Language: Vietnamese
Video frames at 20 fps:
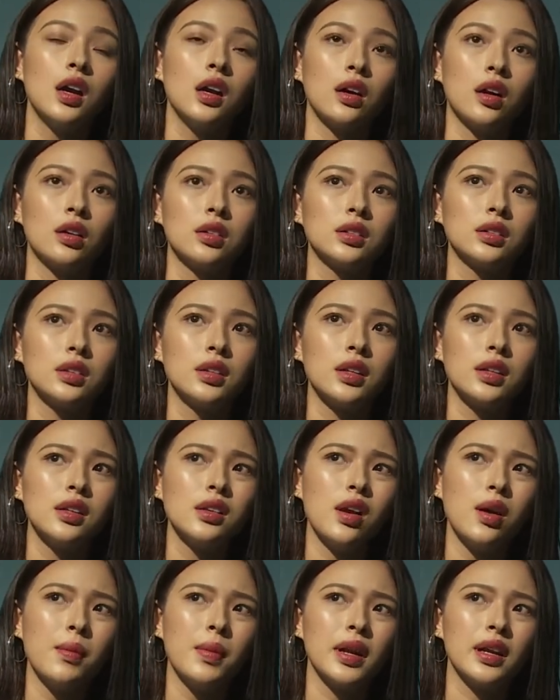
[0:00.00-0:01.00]
Còn
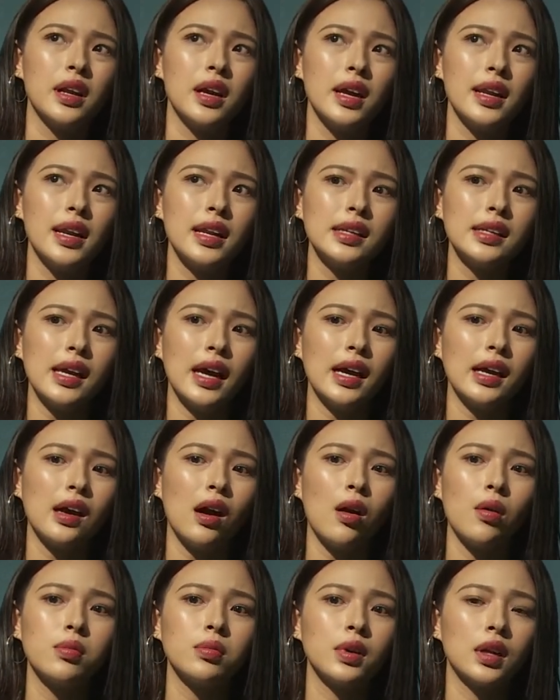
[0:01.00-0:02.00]
nếu mà để đánh giá
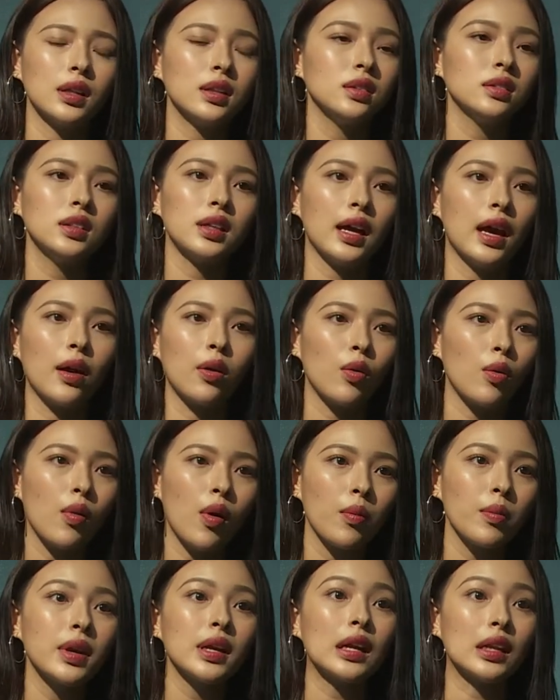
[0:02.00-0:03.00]
không các thứ thì Hảo cũng
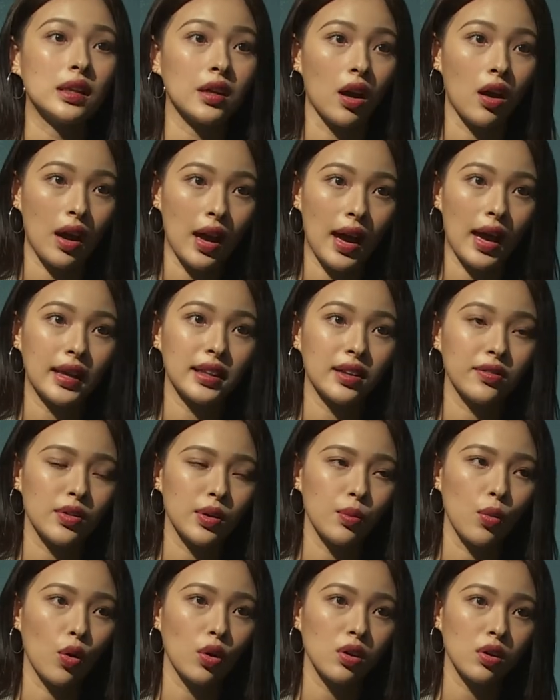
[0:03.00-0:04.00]
không biết là chọn ai, tại vì
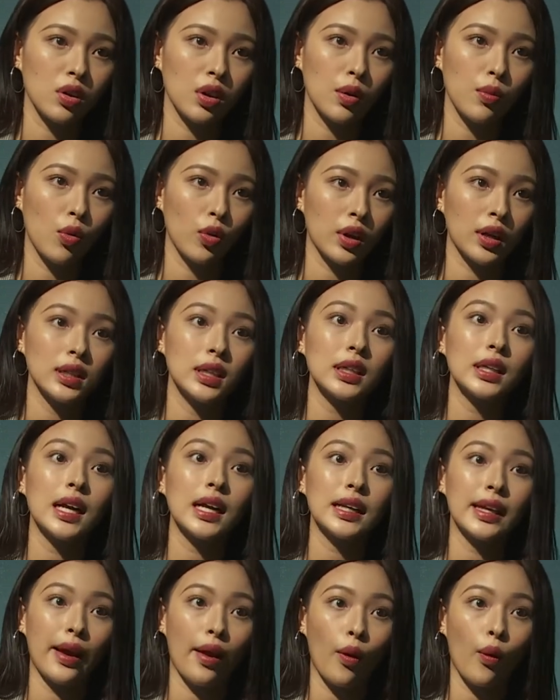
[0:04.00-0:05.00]
mỗi người có một cái tính khác
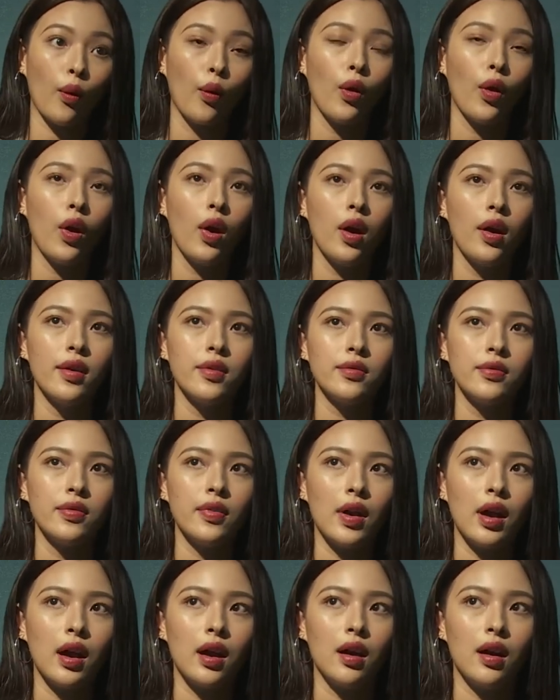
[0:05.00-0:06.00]
nhau.
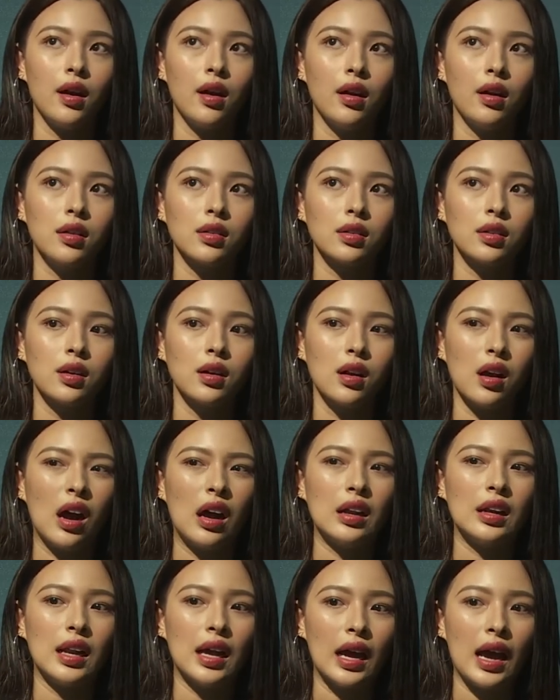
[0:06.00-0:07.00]
Và
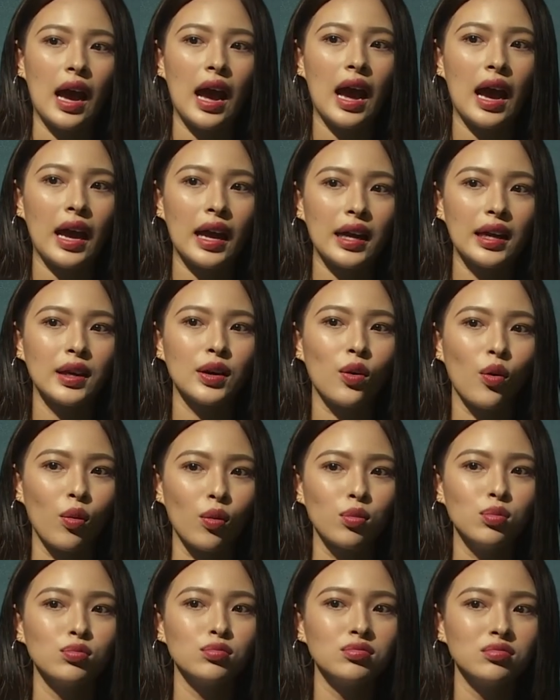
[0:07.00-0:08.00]
gọi là ai
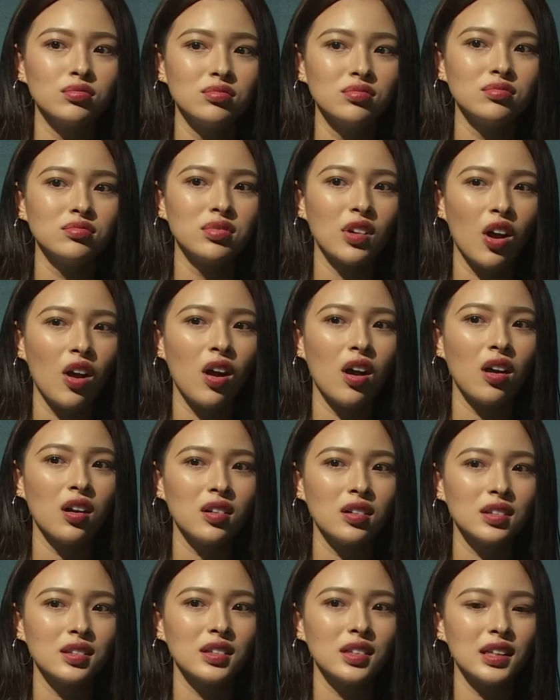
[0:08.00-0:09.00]
cũng
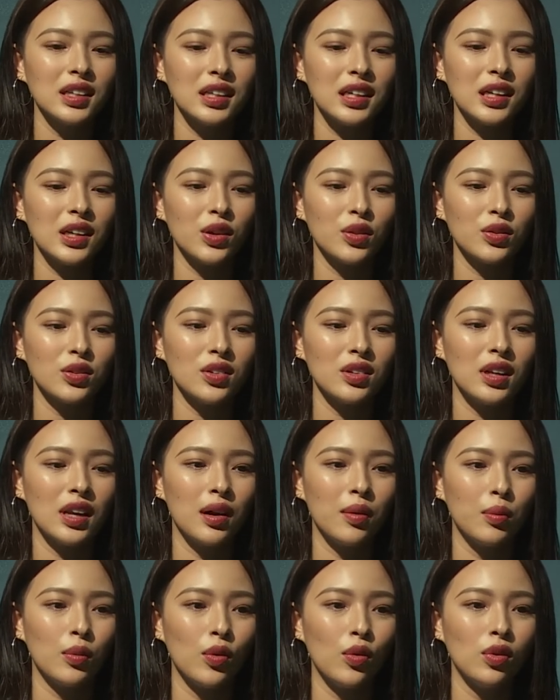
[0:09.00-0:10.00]
có cái cái kiểu như
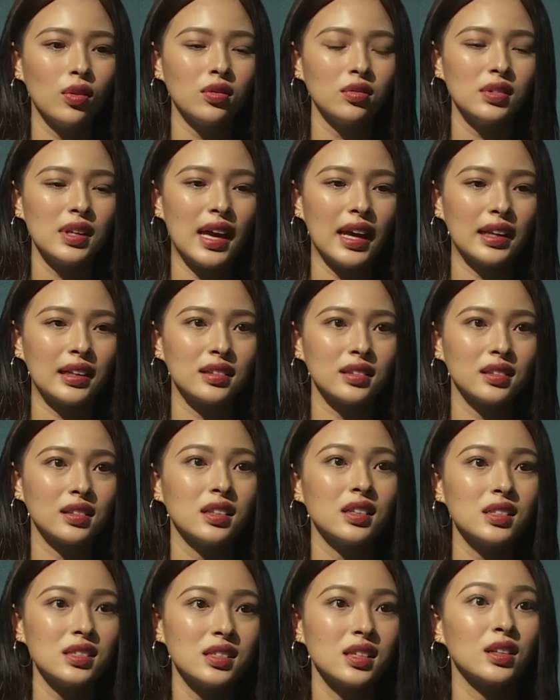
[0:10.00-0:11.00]
là muốn dành
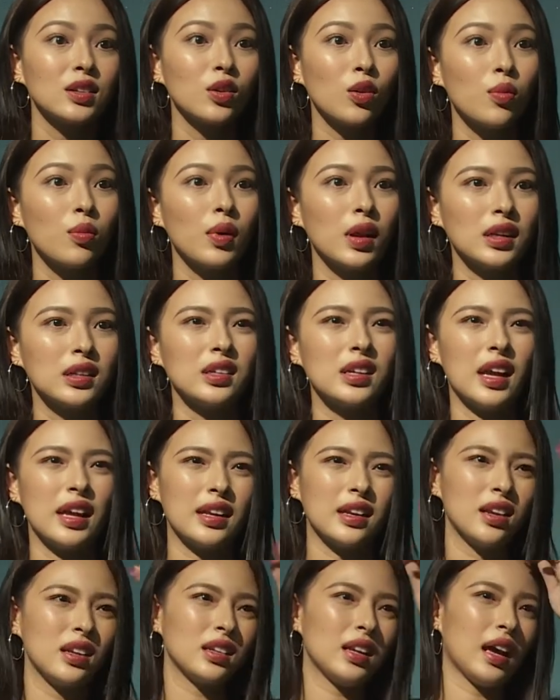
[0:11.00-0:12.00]
thí sinh của mình như vậy,
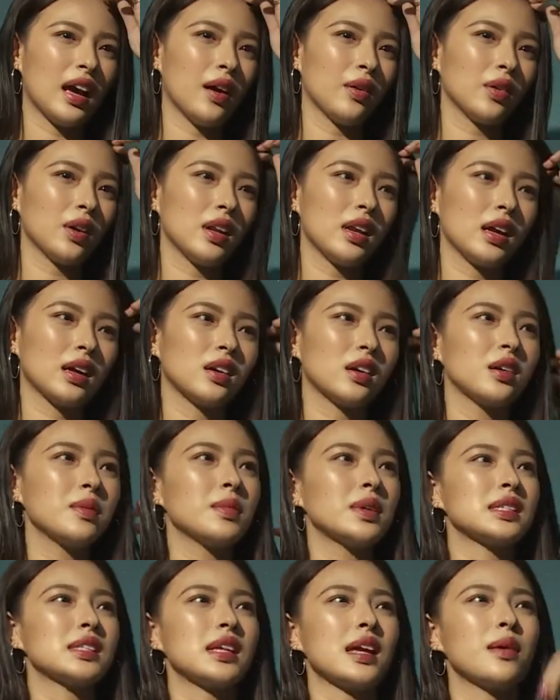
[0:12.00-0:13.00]
nên là Hảo nghĩ là khi
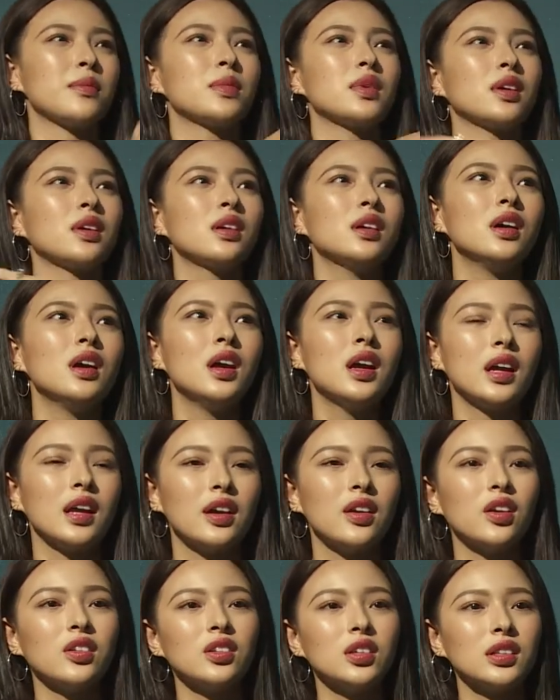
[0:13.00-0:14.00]
mà xem những
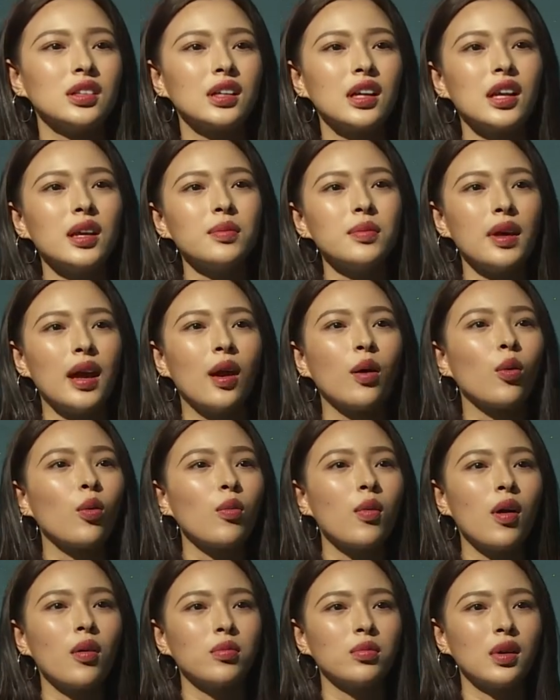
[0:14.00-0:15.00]
cái đó trên clip thì Hảo cũng
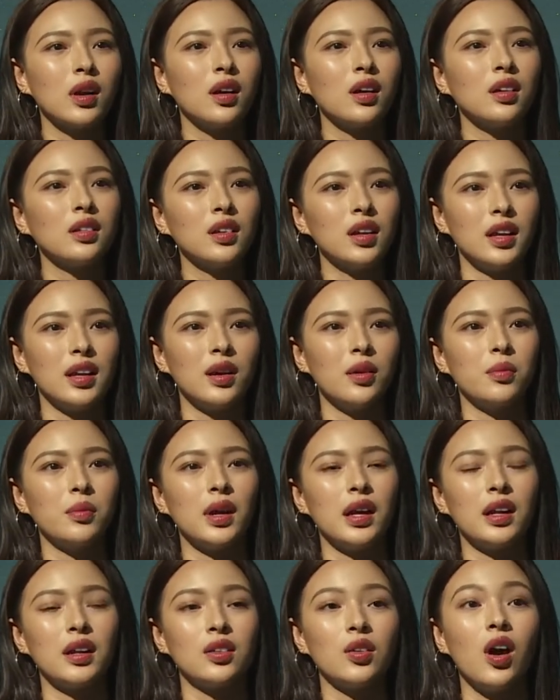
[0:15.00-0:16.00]
không có thể nào
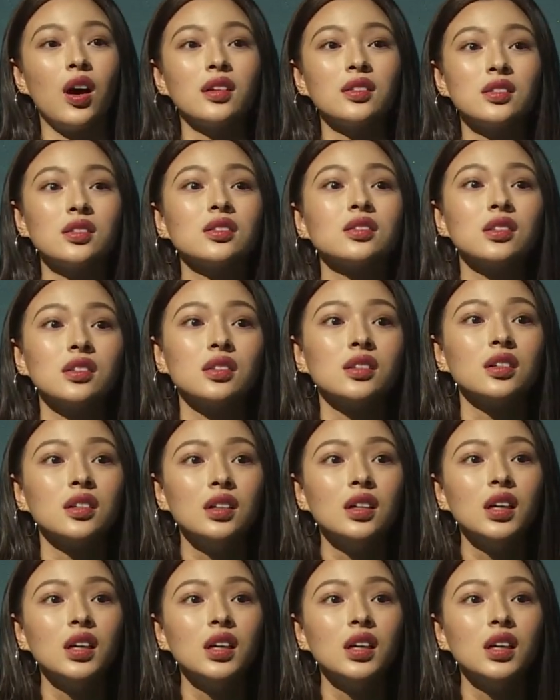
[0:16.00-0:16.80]
mà đoán trước được.